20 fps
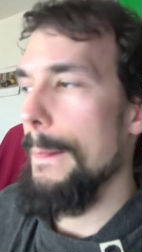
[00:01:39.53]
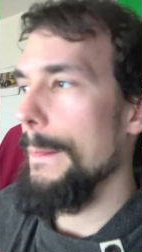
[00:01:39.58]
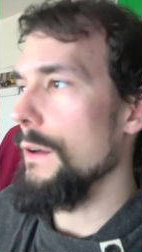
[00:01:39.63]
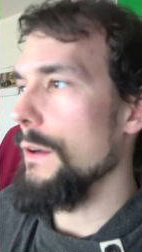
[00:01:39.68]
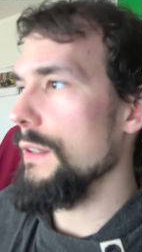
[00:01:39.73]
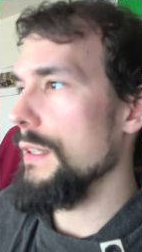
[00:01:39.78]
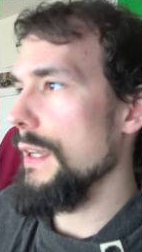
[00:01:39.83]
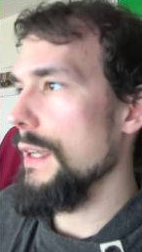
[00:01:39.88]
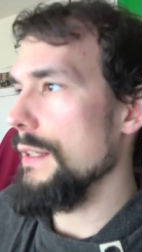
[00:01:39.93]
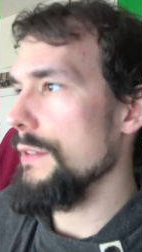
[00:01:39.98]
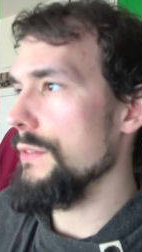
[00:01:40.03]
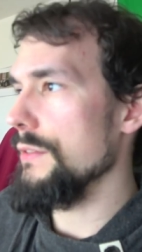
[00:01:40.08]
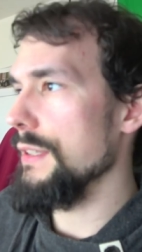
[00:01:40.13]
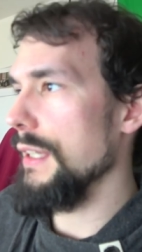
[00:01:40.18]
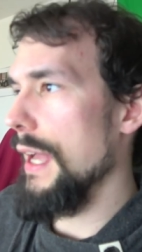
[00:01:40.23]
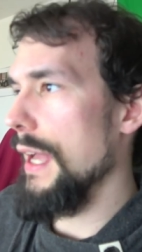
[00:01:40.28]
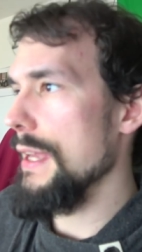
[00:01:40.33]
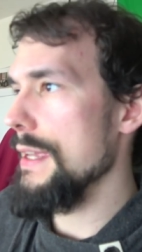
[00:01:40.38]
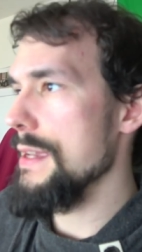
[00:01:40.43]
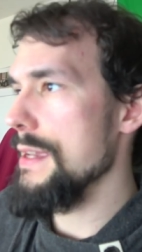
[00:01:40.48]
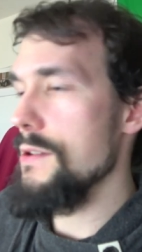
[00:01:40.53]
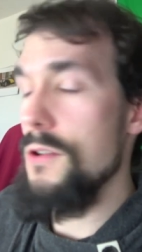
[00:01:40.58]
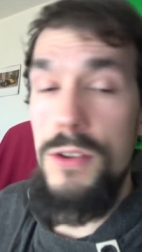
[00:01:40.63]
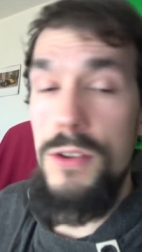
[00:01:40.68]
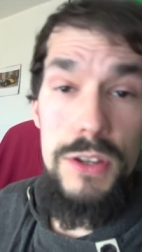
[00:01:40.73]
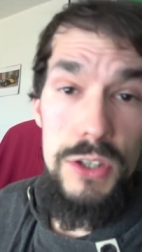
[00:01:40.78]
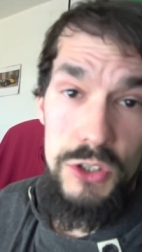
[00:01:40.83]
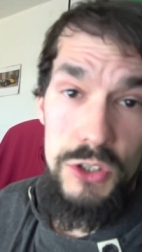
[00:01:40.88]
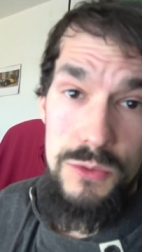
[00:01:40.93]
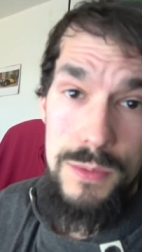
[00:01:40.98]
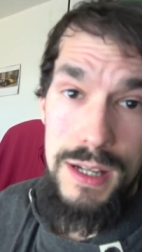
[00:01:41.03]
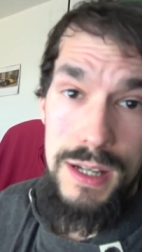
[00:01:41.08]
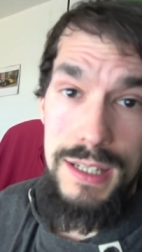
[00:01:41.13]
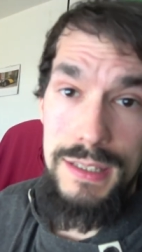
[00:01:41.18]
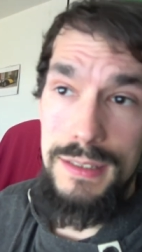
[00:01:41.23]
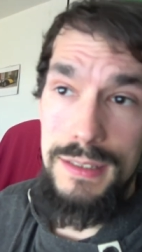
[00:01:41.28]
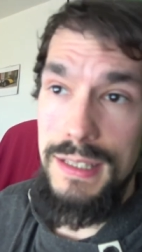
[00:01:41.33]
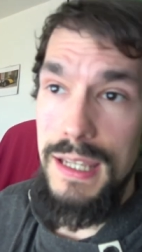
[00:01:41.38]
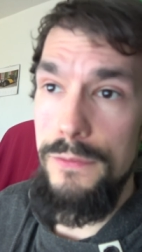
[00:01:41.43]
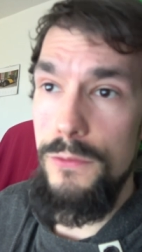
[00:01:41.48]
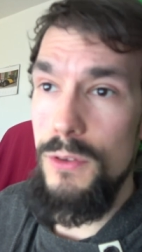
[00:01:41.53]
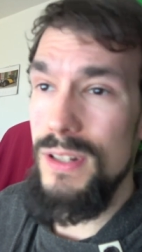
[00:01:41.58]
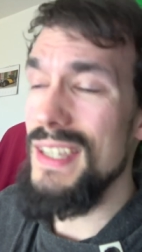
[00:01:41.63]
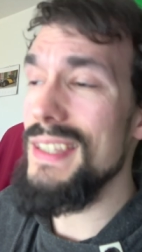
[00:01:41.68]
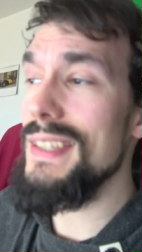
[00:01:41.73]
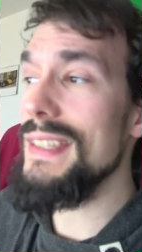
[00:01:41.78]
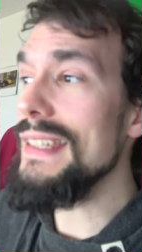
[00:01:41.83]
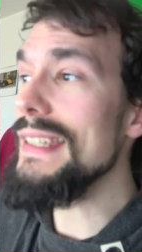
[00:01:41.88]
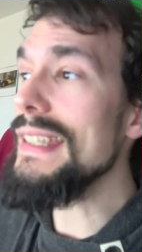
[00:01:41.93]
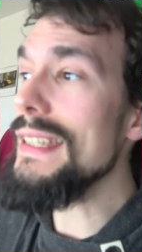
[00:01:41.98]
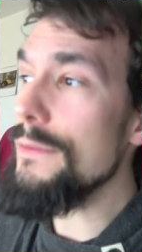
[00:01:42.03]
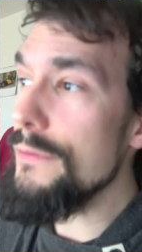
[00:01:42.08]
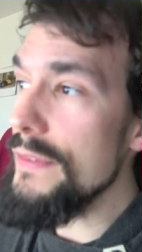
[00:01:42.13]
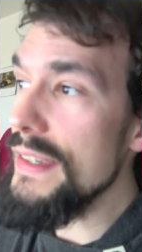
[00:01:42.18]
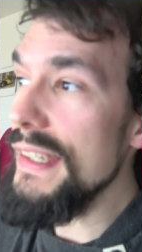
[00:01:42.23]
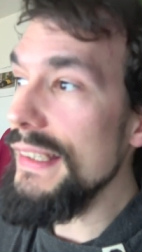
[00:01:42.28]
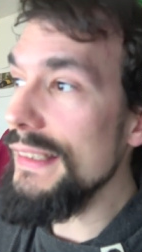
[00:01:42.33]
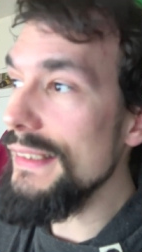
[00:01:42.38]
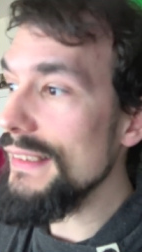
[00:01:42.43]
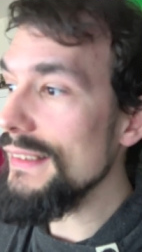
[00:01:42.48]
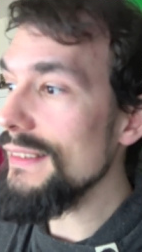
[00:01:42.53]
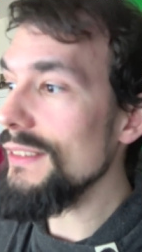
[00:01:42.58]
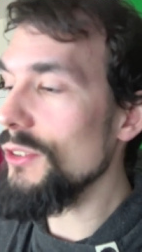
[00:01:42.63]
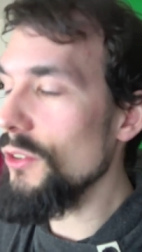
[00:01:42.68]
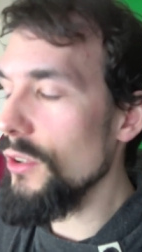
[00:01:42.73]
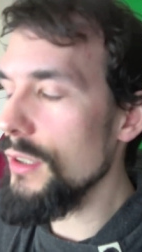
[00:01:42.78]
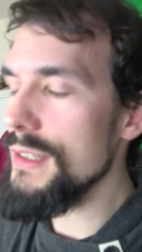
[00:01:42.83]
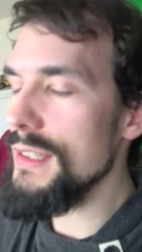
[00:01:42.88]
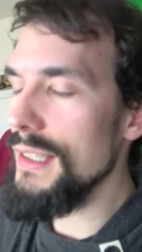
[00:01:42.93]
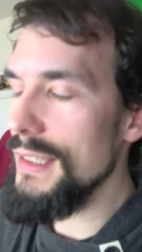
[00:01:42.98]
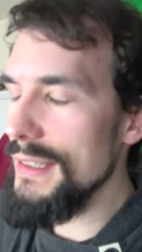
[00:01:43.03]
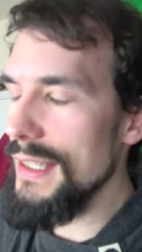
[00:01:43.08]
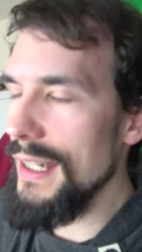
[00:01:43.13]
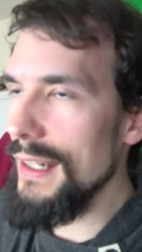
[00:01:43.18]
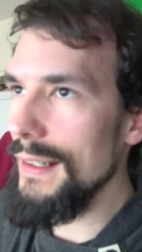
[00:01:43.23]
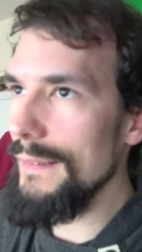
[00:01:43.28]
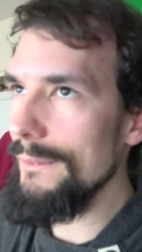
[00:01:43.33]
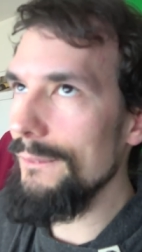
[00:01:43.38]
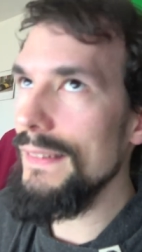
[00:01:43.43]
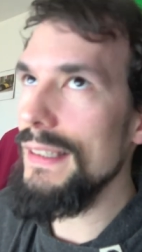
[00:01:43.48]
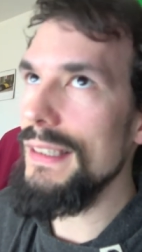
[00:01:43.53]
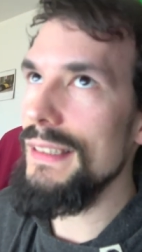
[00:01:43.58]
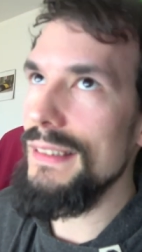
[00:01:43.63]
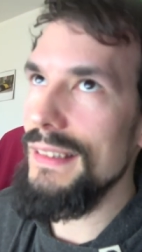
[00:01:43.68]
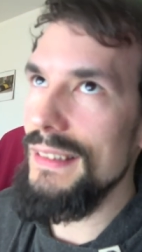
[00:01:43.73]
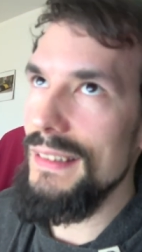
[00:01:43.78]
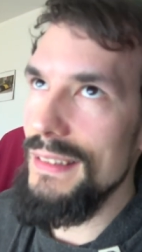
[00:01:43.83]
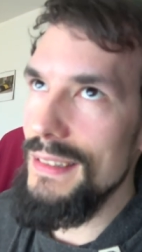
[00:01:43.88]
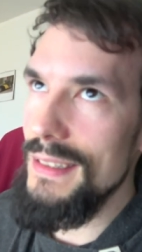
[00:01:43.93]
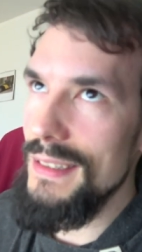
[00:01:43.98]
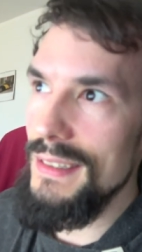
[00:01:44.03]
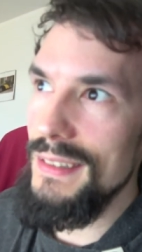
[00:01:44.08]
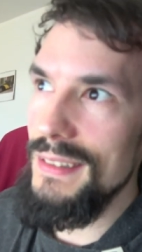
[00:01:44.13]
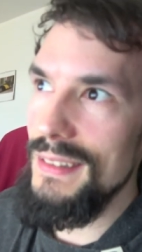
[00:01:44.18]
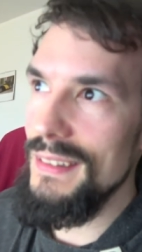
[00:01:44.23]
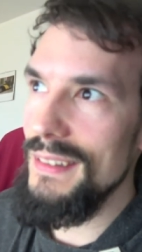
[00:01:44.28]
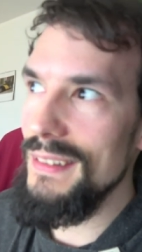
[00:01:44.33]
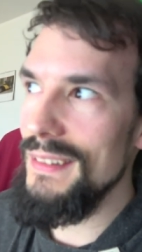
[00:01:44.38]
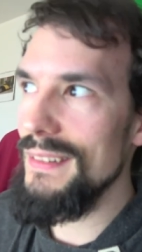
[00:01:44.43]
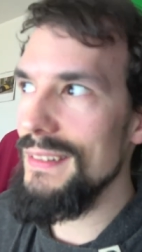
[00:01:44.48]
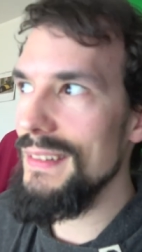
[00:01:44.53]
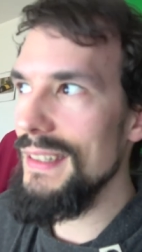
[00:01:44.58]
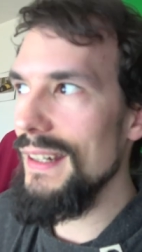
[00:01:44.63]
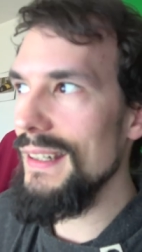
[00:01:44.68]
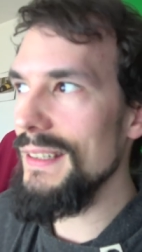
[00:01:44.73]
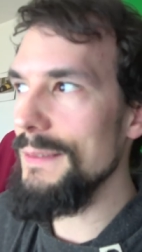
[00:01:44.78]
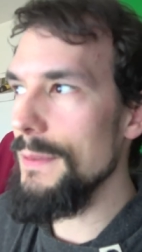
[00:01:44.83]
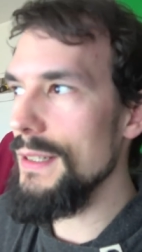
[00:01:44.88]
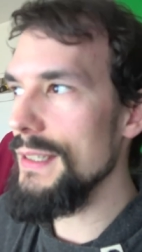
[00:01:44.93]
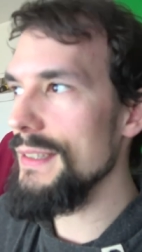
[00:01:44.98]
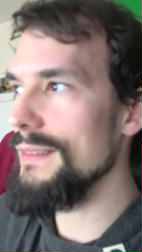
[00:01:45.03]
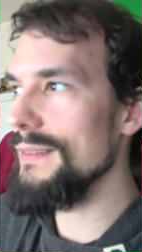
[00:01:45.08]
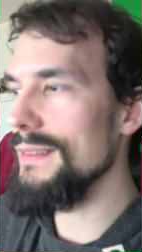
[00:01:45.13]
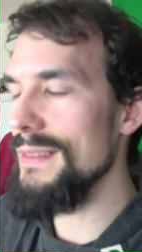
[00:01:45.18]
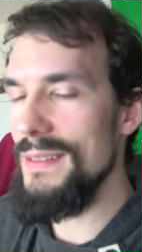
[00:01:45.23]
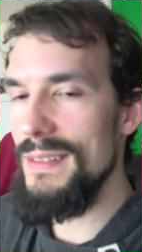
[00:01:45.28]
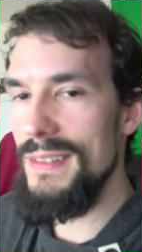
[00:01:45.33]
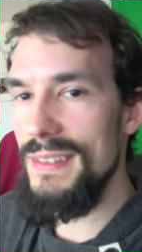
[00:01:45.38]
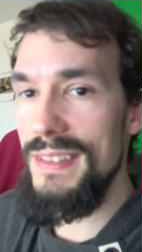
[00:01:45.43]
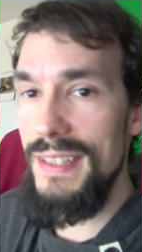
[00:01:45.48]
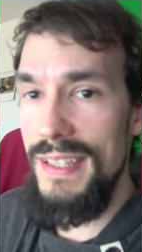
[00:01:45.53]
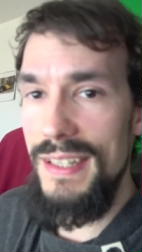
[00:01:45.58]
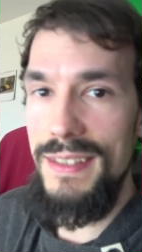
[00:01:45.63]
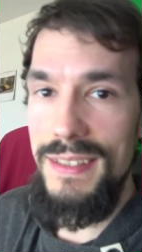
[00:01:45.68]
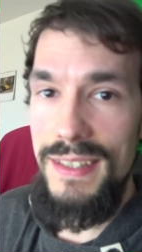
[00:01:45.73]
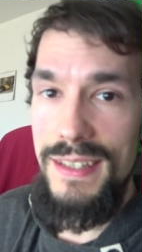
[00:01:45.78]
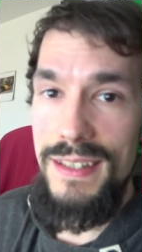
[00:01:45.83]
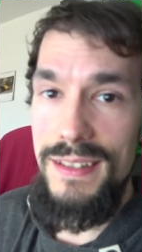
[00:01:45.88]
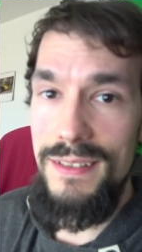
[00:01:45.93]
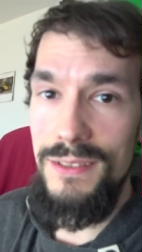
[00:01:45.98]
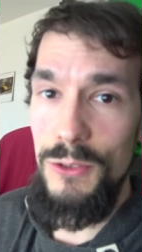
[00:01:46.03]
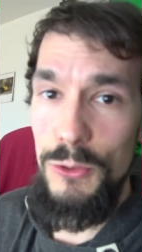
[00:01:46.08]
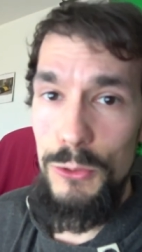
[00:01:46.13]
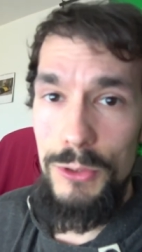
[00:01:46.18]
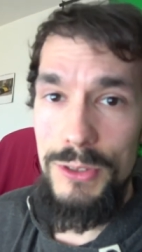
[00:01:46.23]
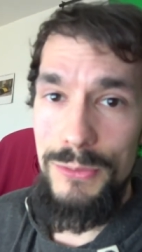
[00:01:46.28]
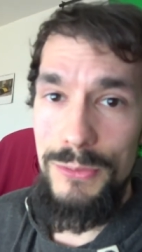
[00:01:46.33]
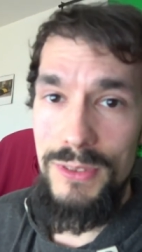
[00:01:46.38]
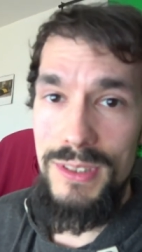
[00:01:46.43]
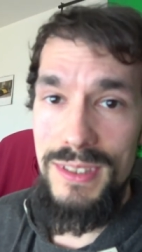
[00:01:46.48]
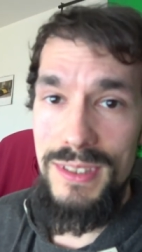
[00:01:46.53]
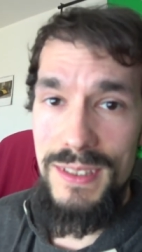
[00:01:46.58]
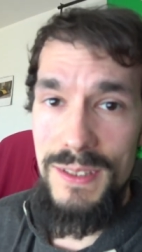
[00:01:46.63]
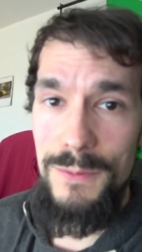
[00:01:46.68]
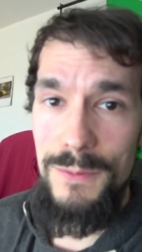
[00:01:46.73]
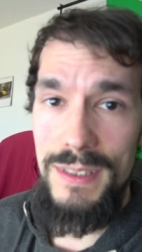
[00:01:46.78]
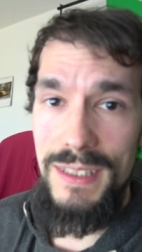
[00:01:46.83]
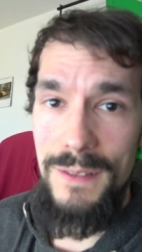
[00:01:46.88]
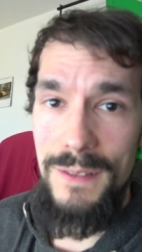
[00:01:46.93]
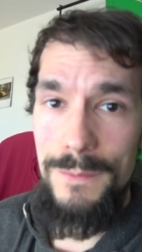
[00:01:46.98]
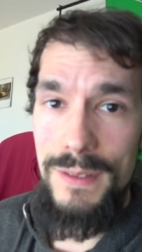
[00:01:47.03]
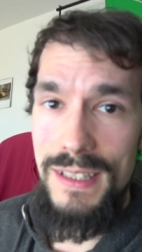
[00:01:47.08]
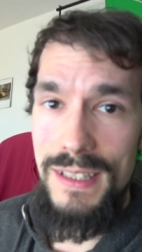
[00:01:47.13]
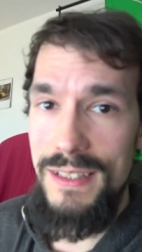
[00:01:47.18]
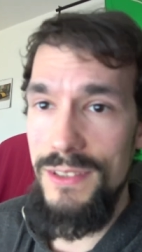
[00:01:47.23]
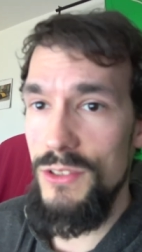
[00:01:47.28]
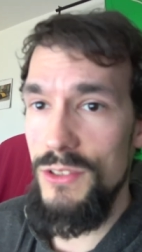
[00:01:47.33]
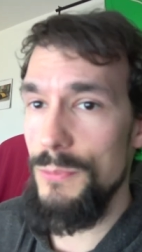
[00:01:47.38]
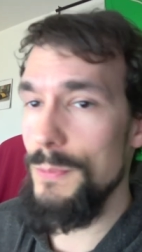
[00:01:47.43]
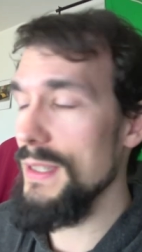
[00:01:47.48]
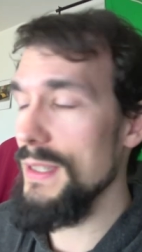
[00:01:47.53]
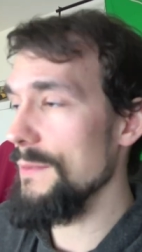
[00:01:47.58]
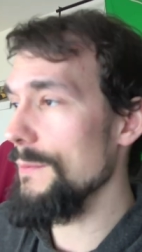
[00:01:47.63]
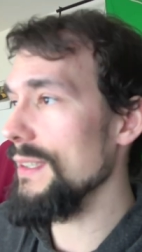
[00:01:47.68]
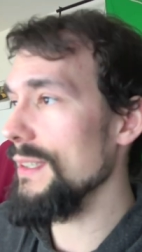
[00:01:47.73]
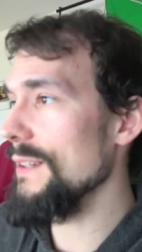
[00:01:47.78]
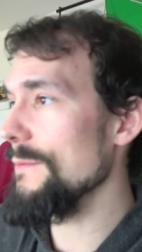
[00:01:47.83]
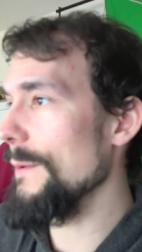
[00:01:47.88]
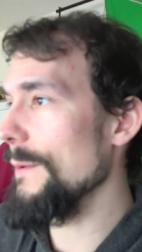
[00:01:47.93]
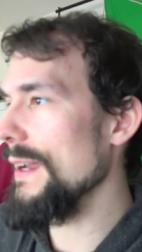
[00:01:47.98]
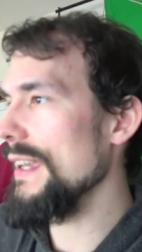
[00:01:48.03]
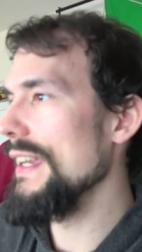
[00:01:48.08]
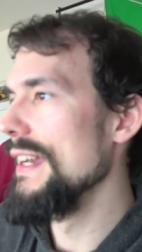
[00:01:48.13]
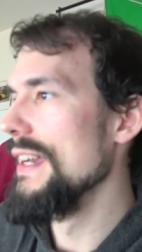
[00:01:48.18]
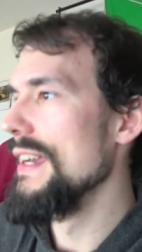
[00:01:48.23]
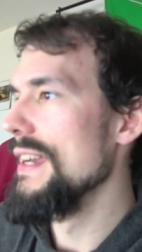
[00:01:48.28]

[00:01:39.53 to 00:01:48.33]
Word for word: Okay, also drei konnte ich schon mal retten, drei Folgen. Es sind nicht viele, Gott sei Dank, weil ich ja immer sehr, sehr kurzfristig immer dran bin. Also ich bin immer dabei,